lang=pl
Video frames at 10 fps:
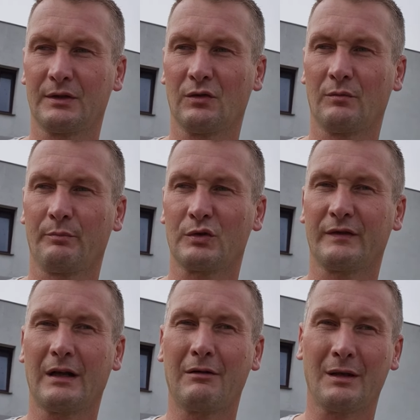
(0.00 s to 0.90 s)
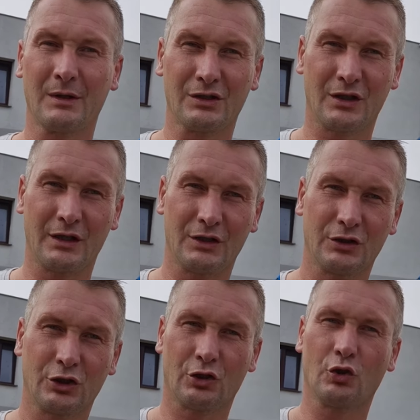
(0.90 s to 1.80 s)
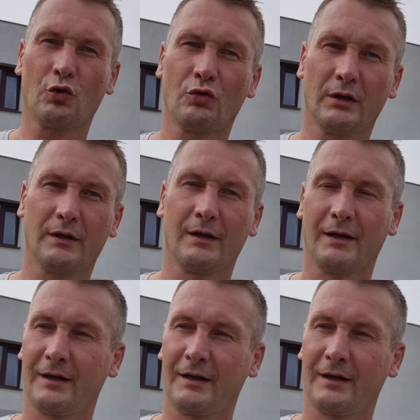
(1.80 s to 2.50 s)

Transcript: będą pozwalały nam jeszcze iść do góry,